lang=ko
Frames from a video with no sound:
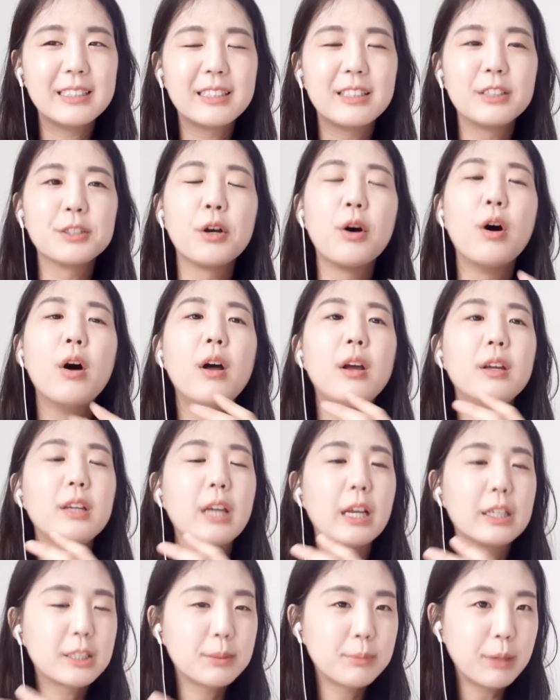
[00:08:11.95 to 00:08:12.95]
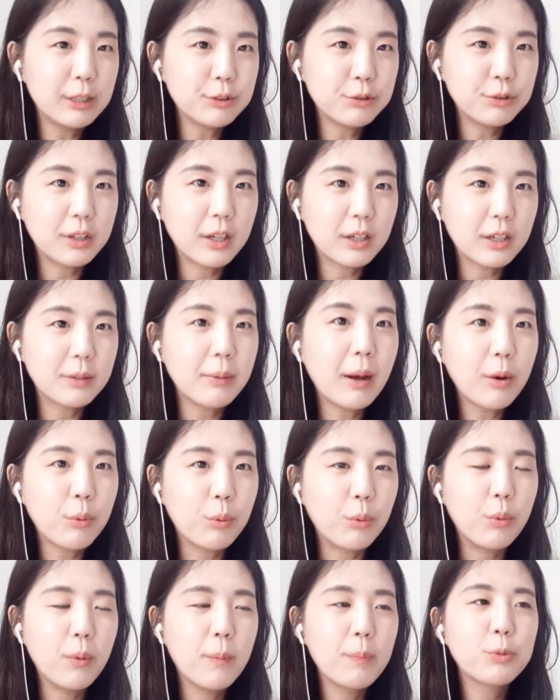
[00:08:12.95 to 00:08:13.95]
그래서 예습을 할 수 있게끔
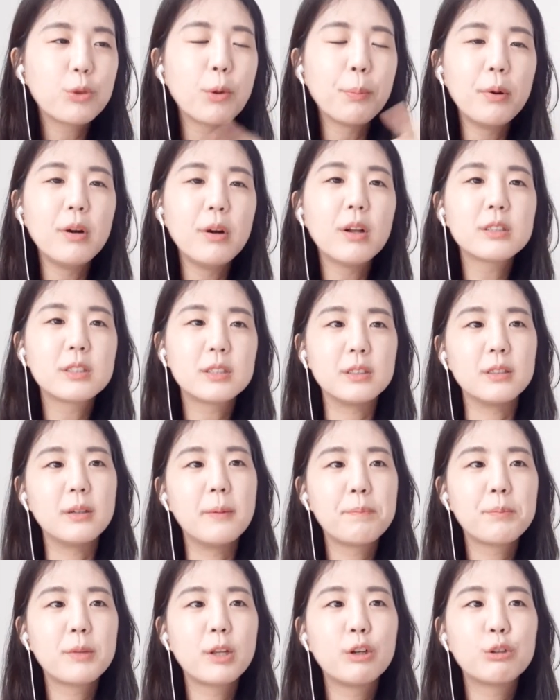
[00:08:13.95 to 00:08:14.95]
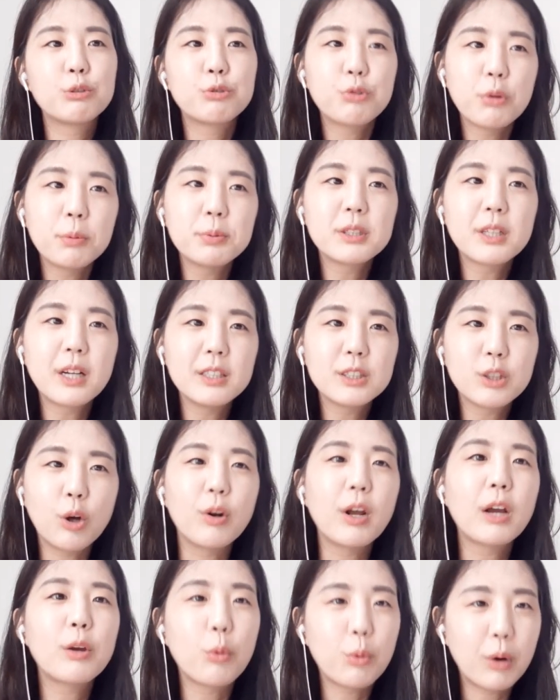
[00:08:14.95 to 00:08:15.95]
하고 또 플러스 수업 시간
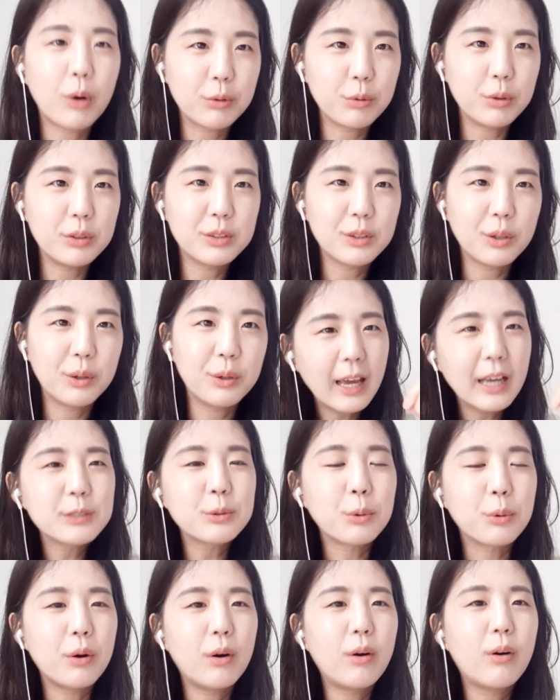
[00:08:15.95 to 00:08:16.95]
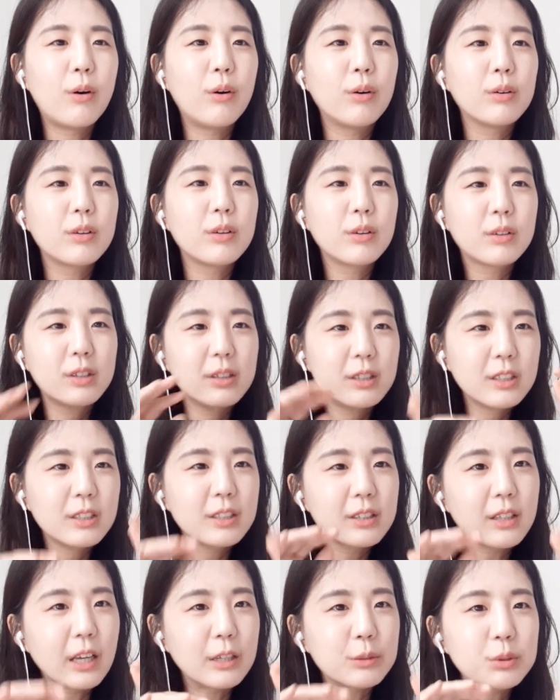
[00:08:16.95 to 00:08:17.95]
절약 효과도 있죠. 계속 어 이거
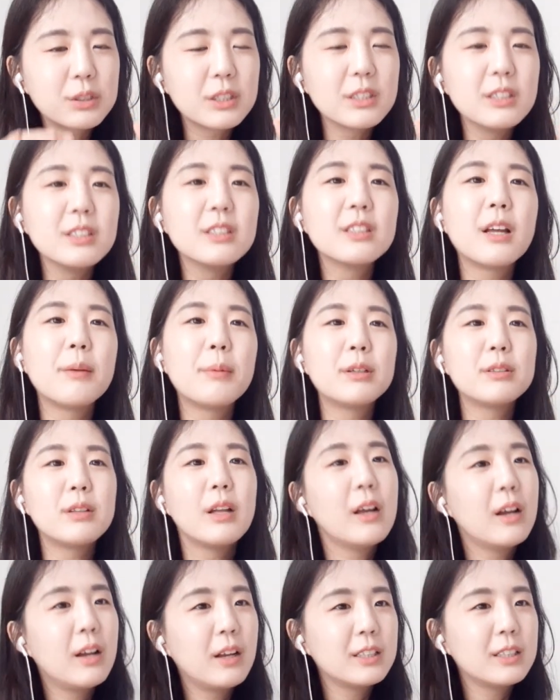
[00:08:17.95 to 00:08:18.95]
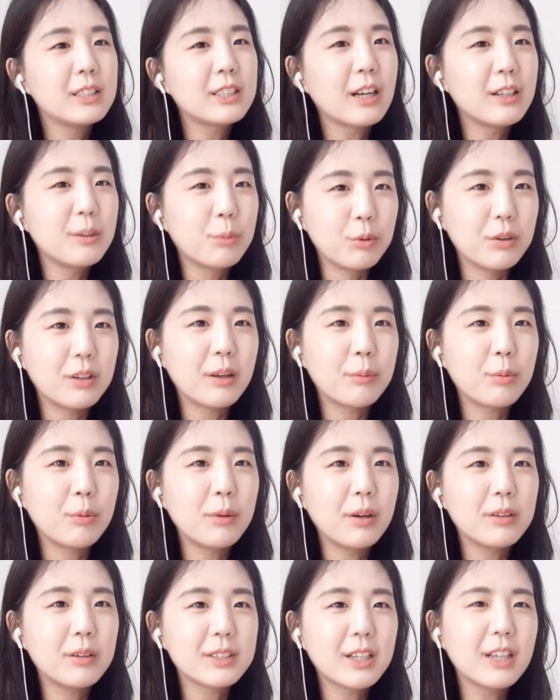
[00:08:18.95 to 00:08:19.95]
글을 계속 쓰는 데만 시간을 보내다
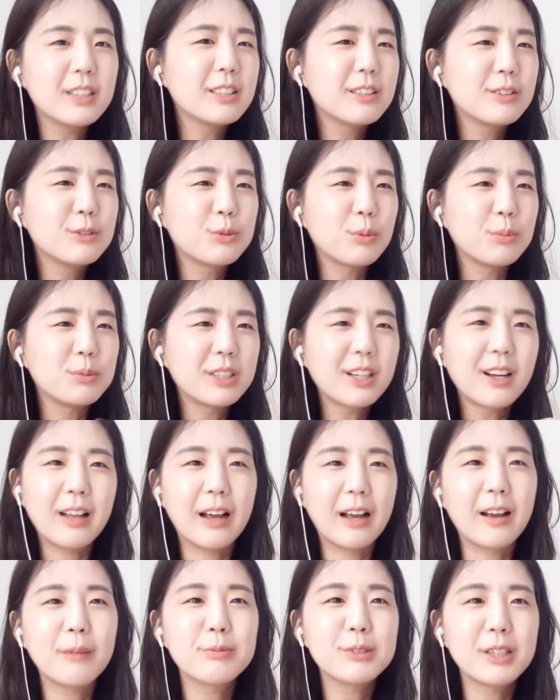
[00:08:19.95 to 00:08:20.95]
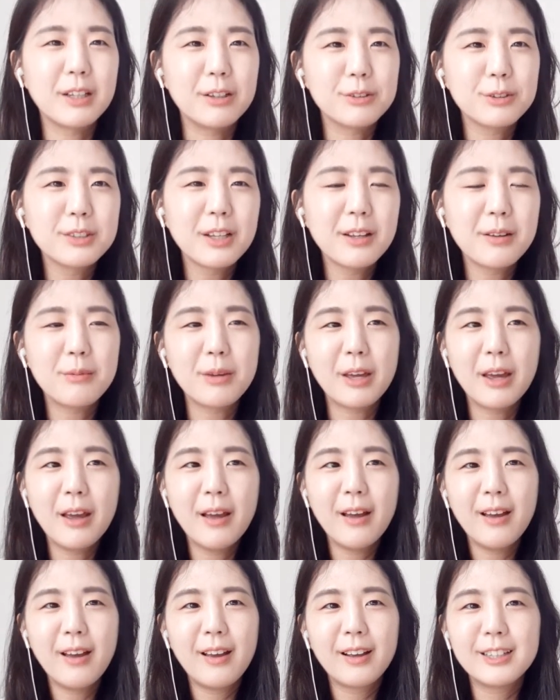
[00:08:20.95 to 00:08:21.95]
보면 사실은 좀 시간 아깝잖아요. 선생님이
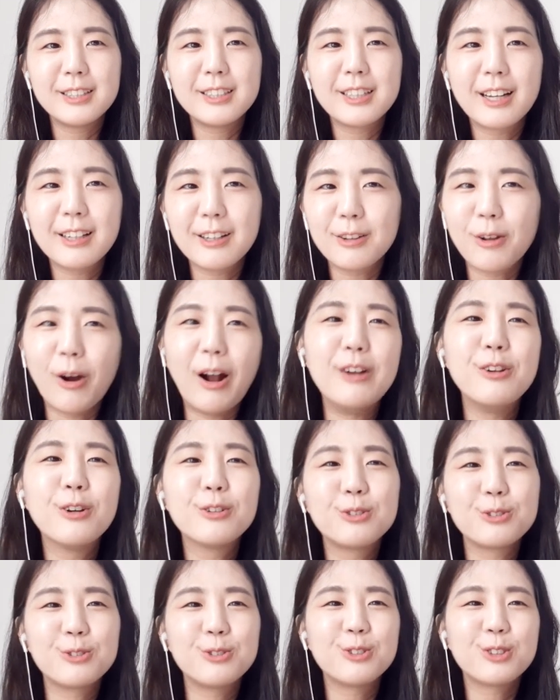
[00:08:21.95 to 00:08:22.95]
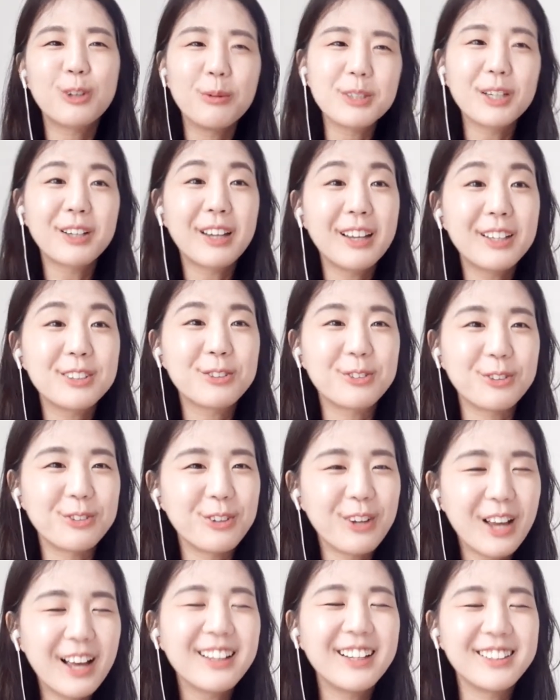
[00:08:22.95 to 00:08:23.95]
그 시간에 더 알려주고
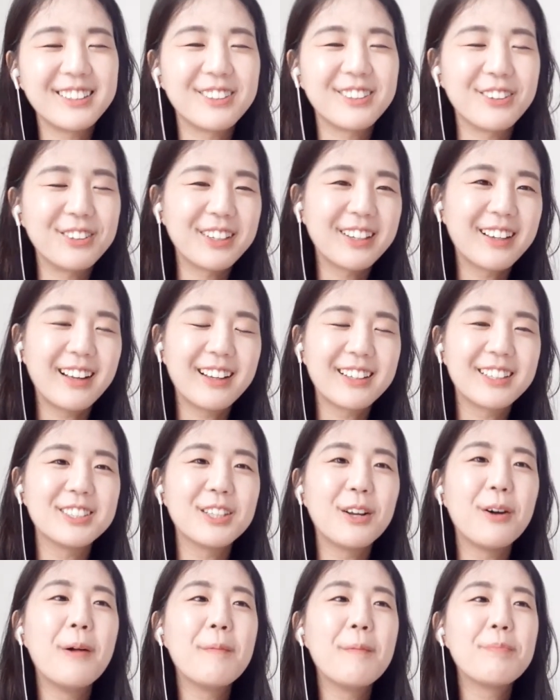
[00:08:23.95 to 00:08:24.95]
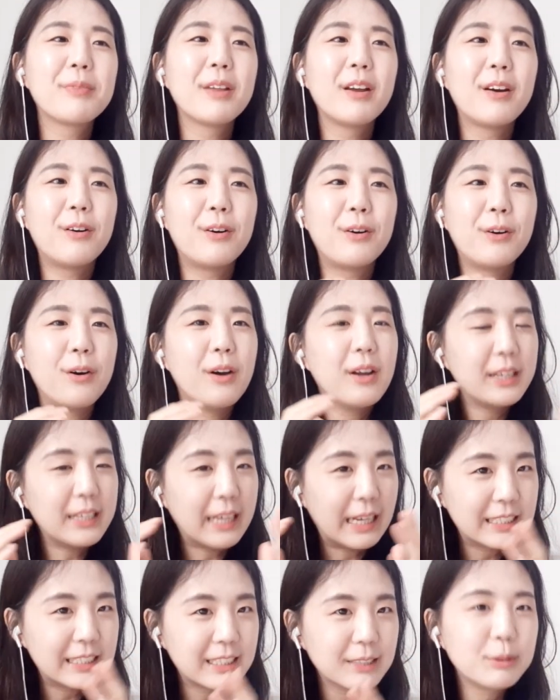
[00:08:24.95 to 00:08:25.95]
참석해주고 해야 되는 거니까. 그래서 어,
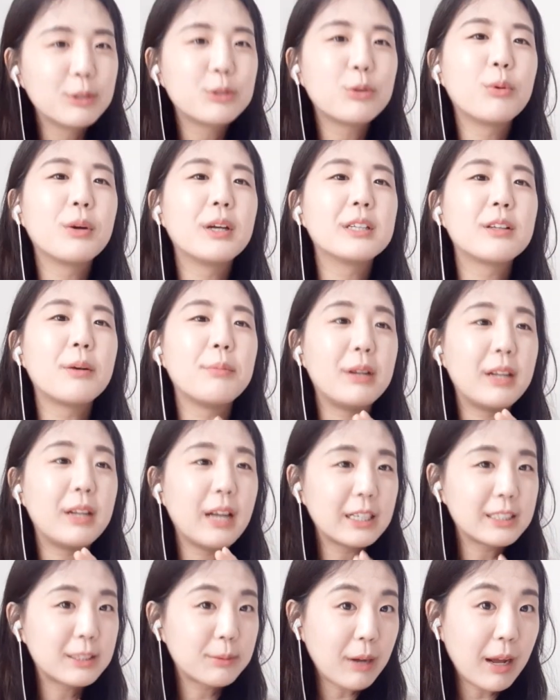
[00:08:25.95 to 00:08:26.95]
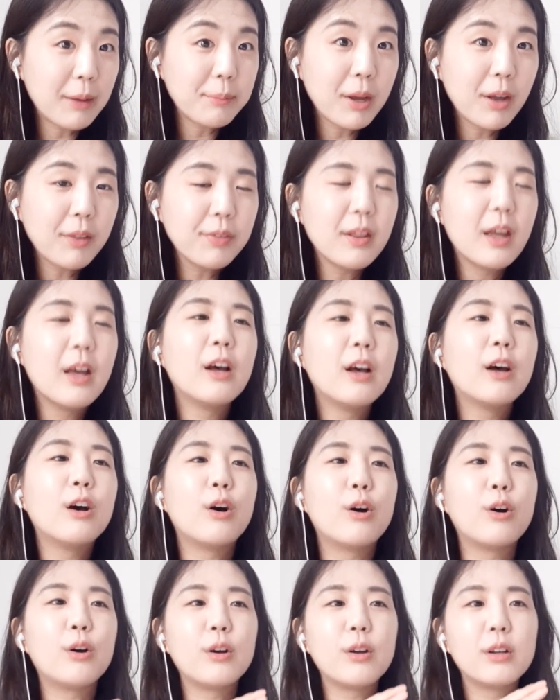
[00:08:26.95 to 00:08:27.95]
예습을 통해서 미리 학습하면
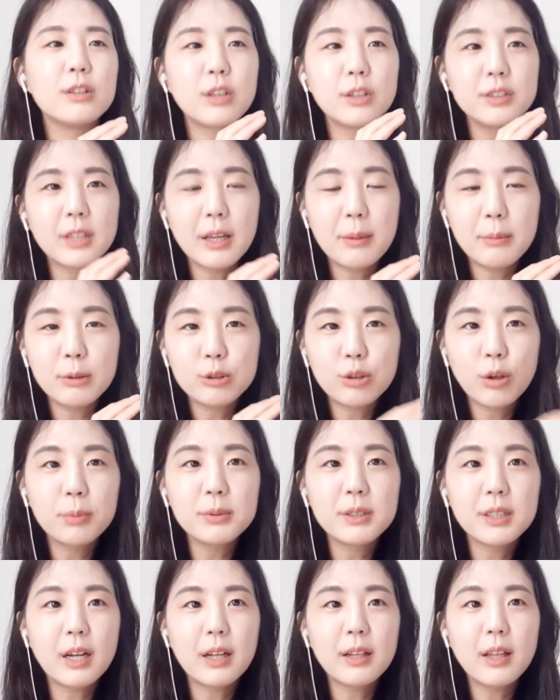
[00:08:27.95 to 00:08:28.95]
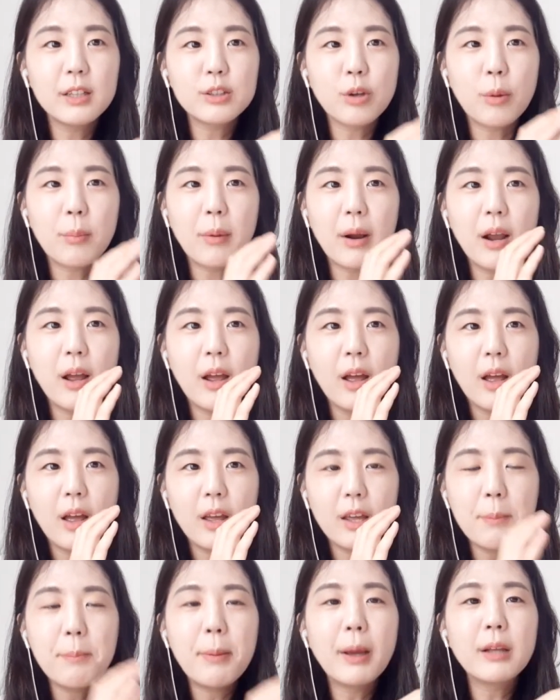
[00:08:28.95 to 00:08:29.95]
어, 선생님이 수업 시간에 정말
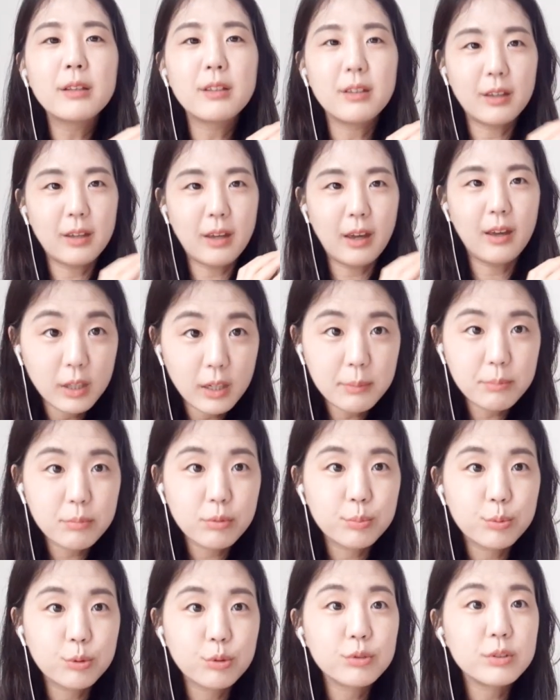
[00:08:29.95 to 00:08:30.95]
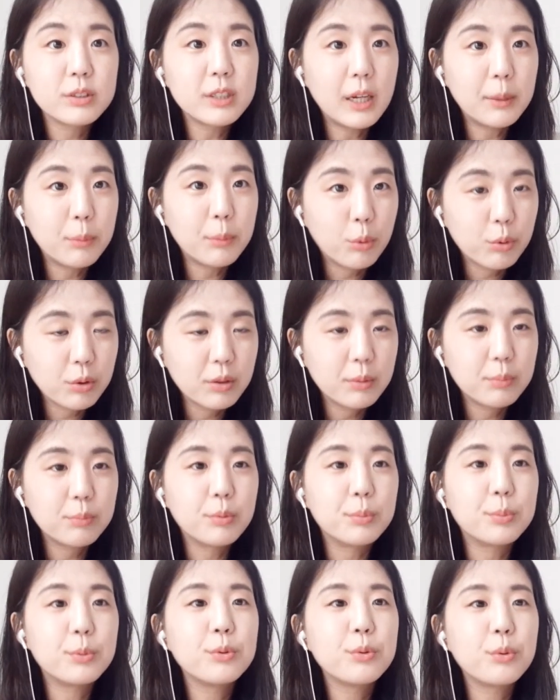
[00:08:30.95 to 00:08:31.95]
임팩트 있게 틀린 부분, 잘 모르는
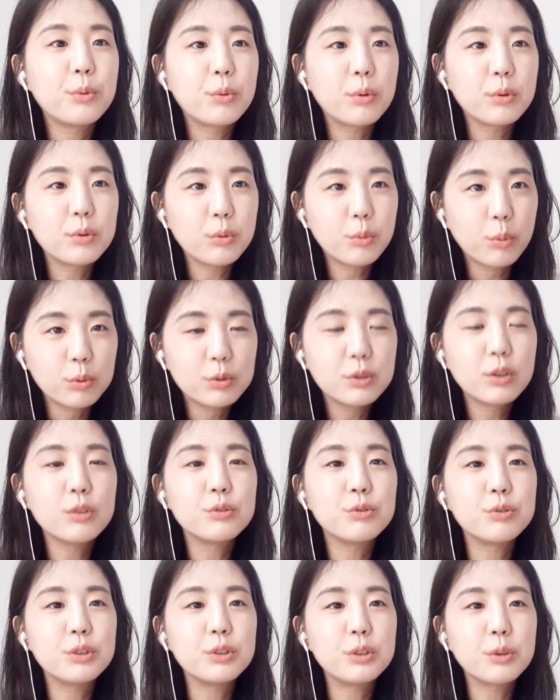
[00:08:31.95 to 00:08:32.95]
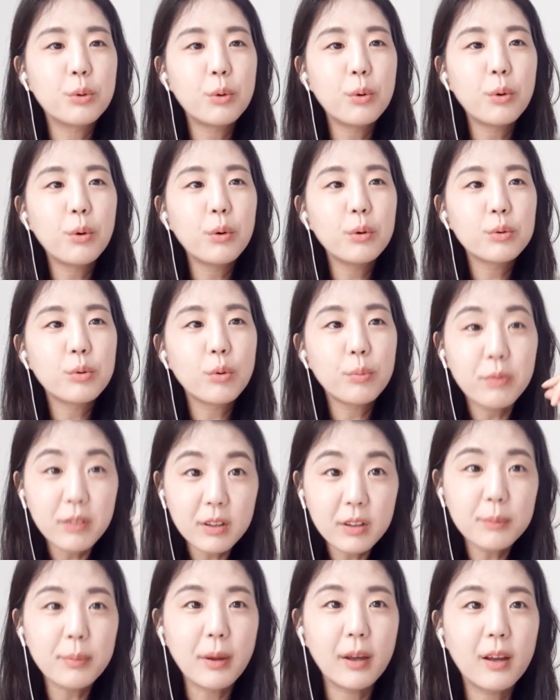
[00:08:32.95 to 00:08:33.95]
부분 이런 것들 고쳐주시고 또
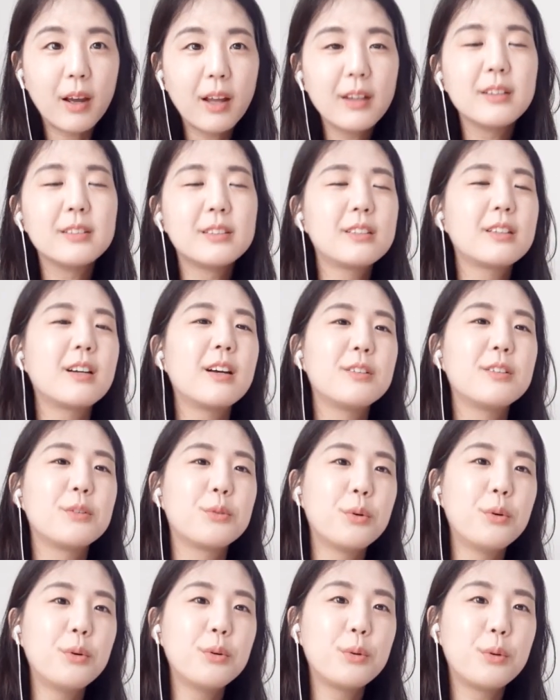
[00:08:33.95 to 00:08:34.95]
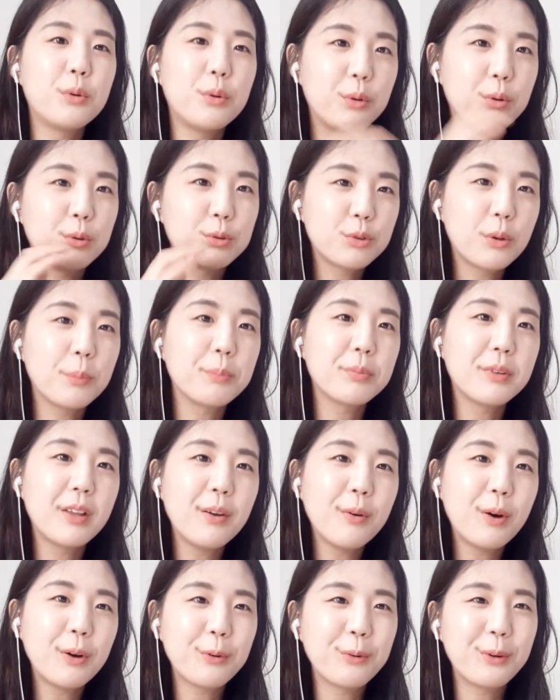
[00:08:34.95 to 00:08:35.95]
피드백하는 시간으로 어, 수업
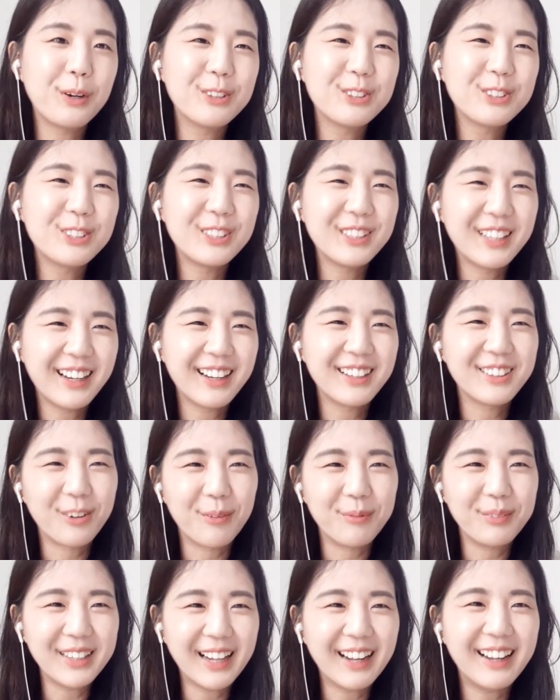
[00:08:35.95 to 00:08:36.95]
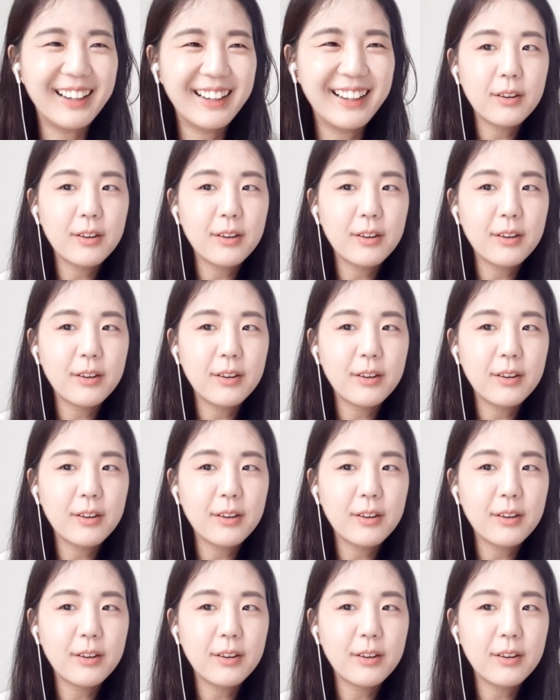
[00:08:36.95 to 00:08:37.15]
때 활용을 해주신다라는 겁니다.